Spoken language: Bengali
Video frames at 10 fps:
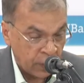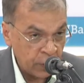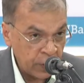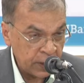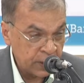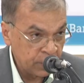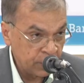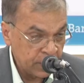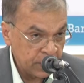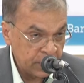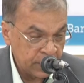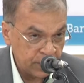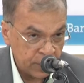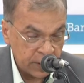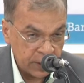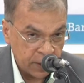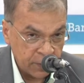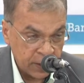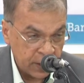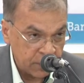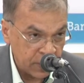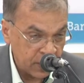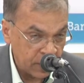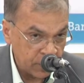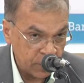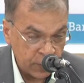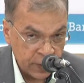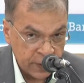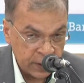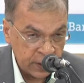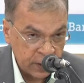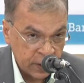অন্য একটি দুর্নীতির চিত্র যেটা আপনার আপনারা লক্ষ্য করেছেন